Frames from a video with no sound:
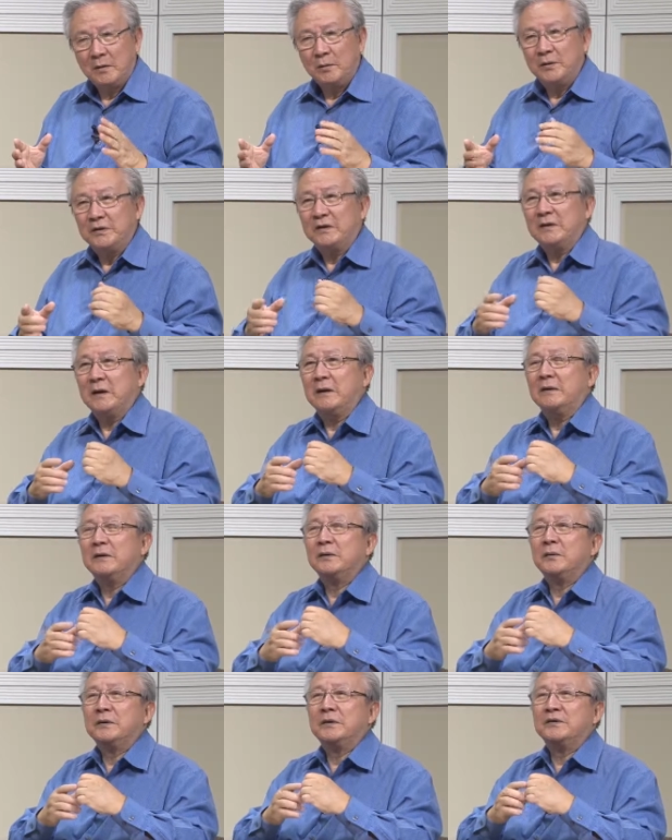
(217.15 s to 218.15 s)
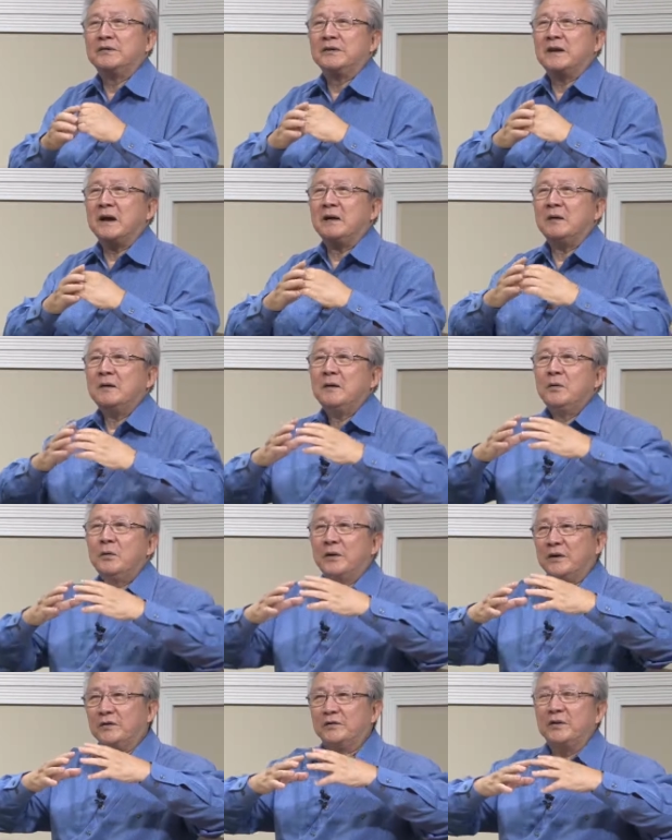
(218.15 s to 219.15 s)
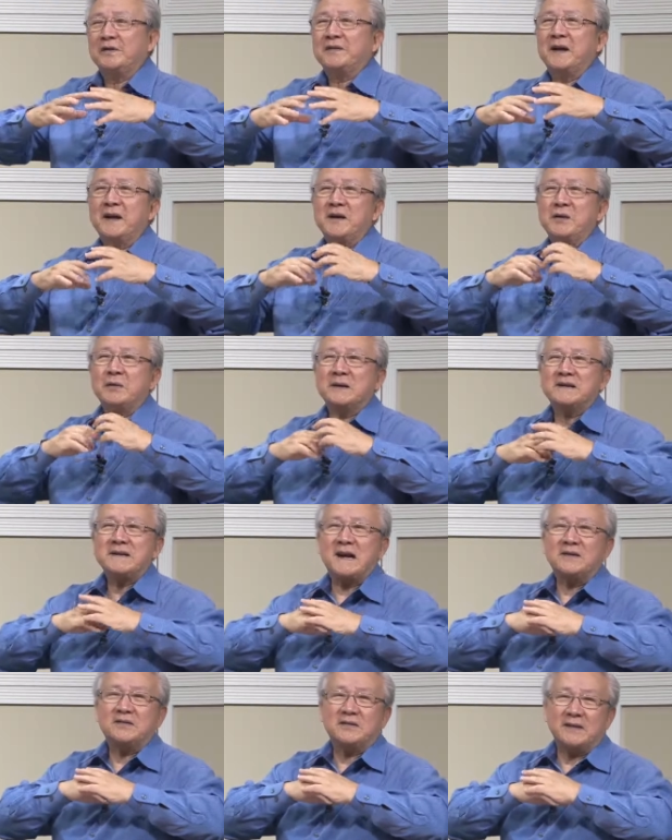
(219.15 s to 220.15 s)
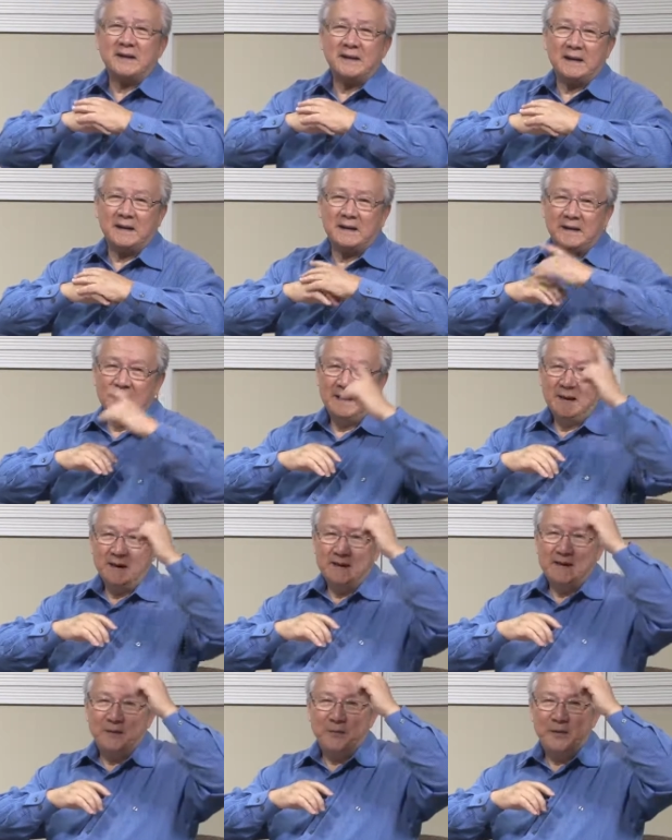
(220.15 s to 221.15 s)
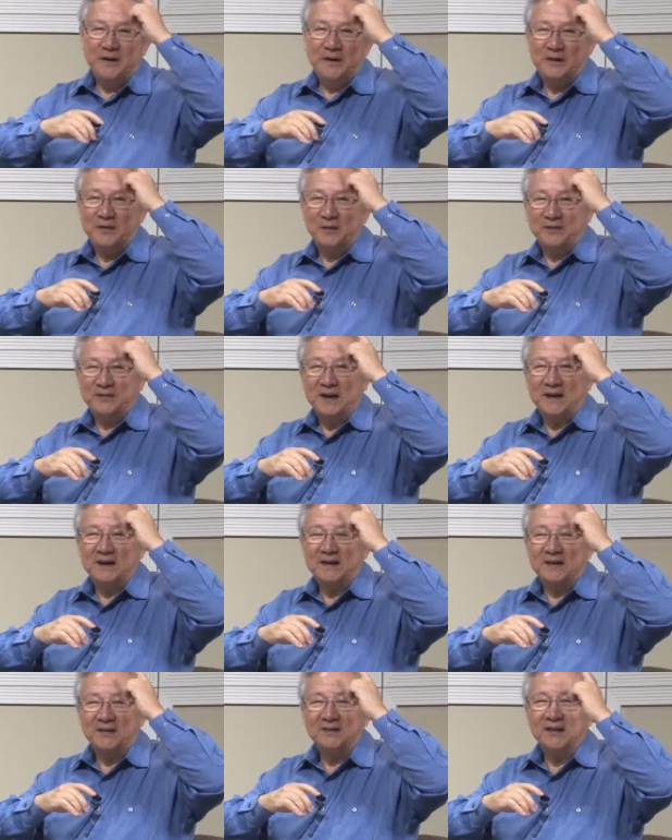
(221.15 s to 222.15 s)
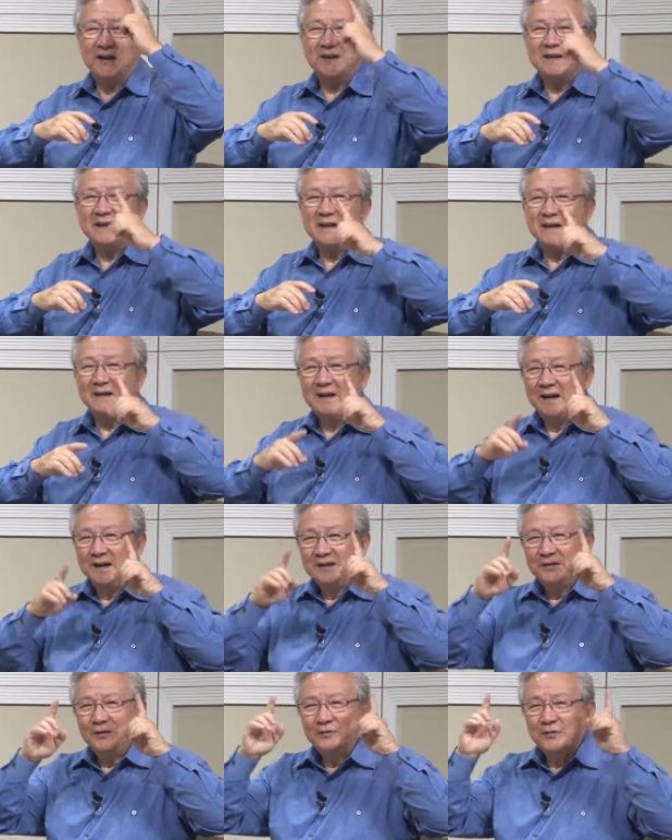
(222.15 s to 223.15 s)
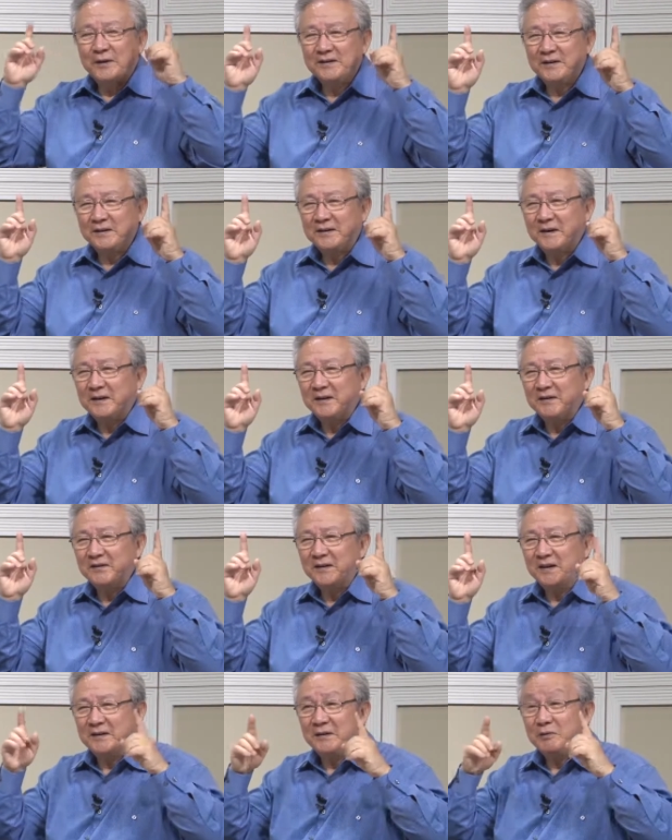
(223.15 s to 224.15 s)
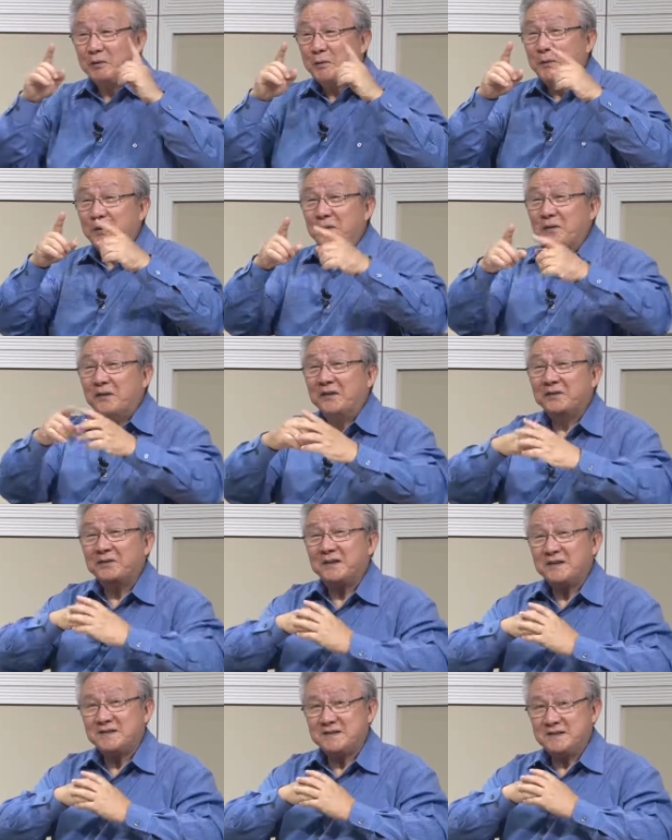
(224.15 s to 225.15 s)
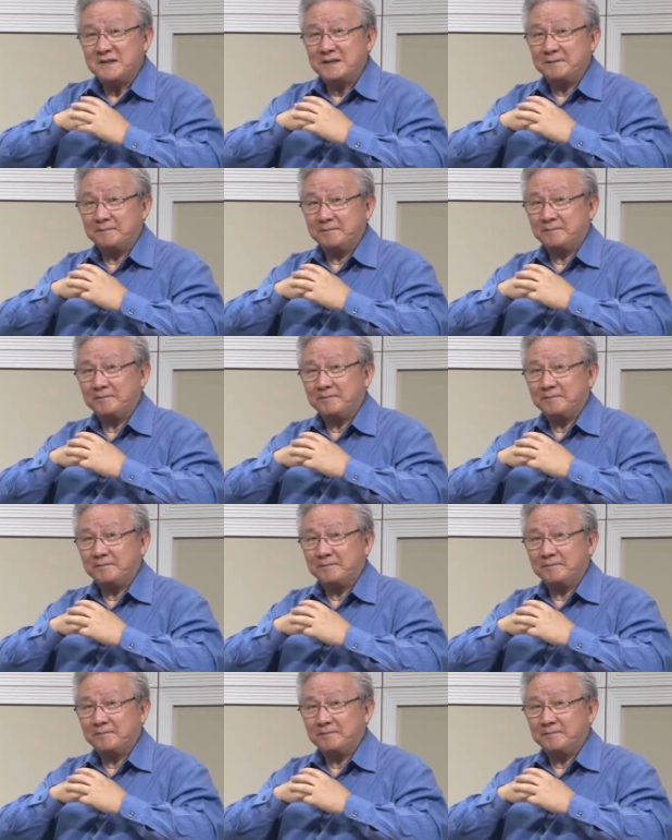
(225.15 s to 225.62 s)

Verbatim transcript: 我就认，我就知道我的存在有个价值在那里，因为那个永在的那个上帝呢。创造天地的上帝对我有一个设计的，